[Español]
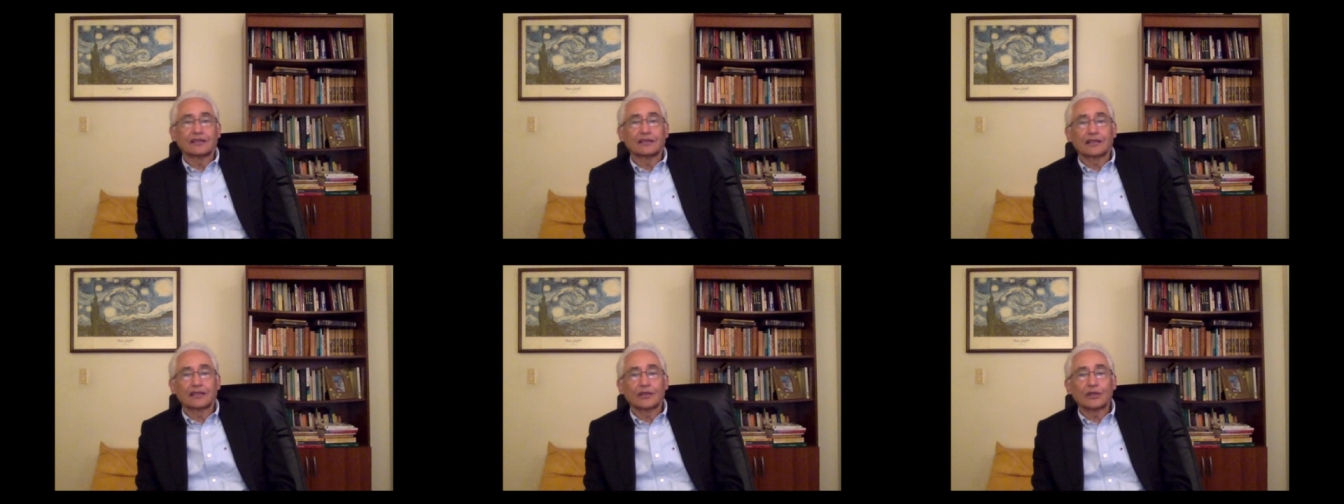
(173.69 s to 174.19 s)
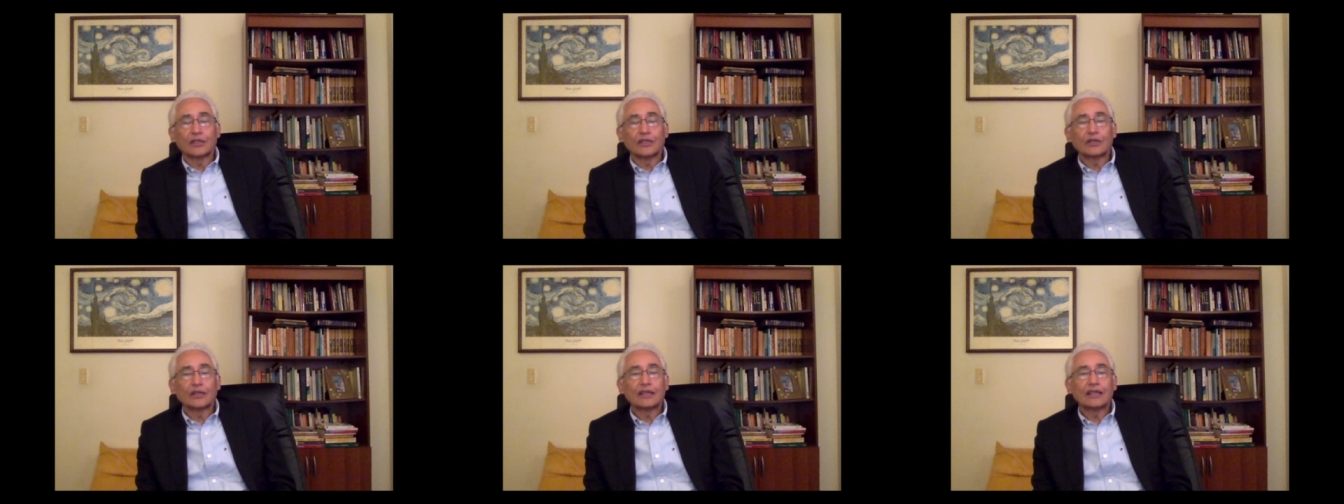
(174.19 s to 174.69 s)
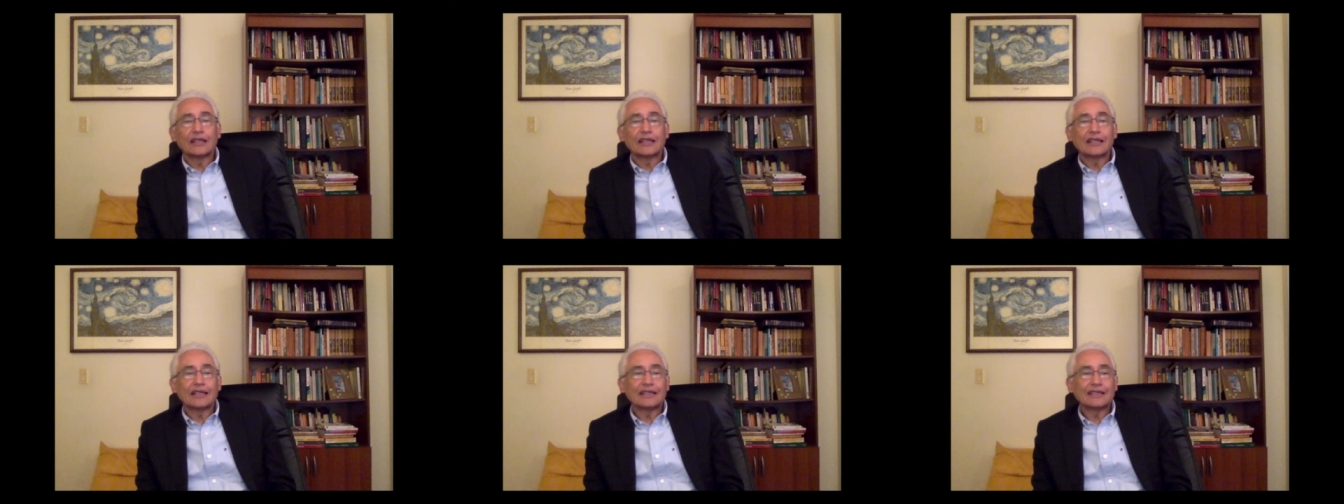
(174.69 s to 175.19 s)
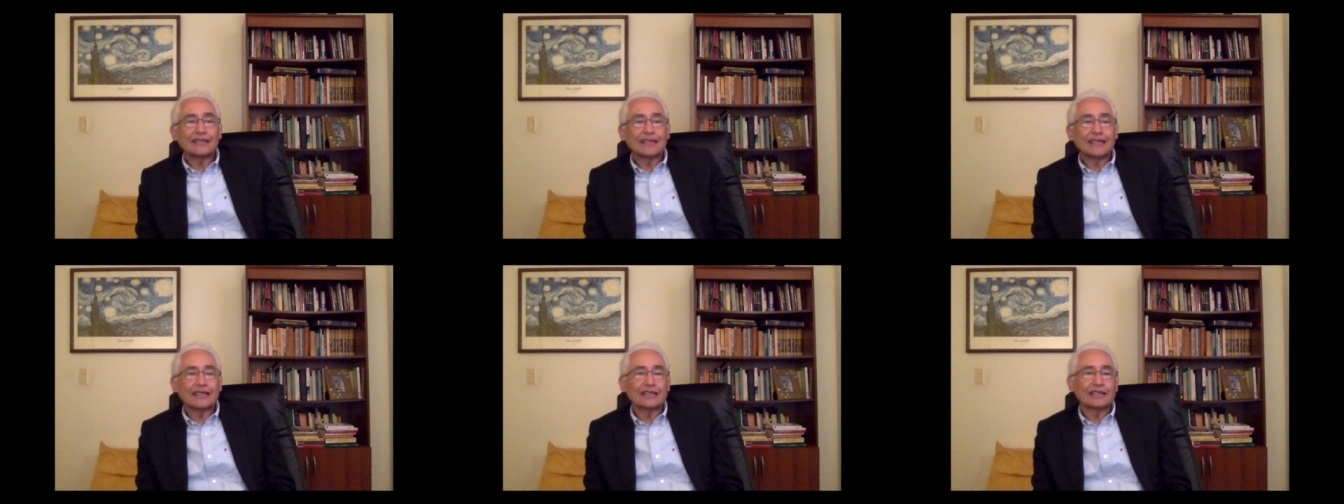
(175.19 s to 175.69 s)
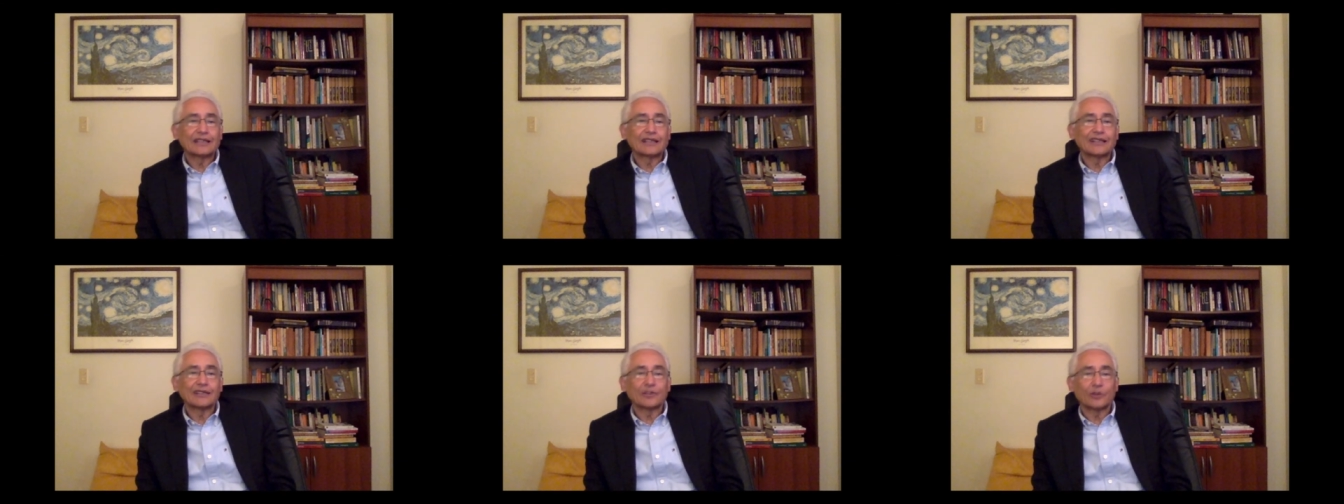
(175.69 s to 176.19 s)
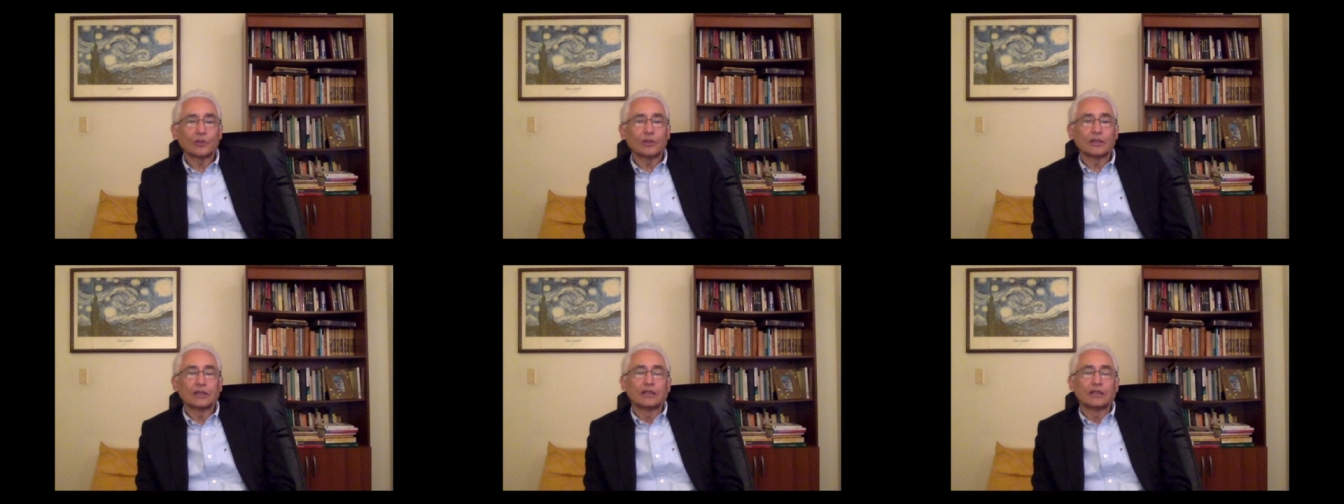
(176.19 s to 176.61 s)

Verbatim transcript: recogiendo la idea de lesiana del rizoma,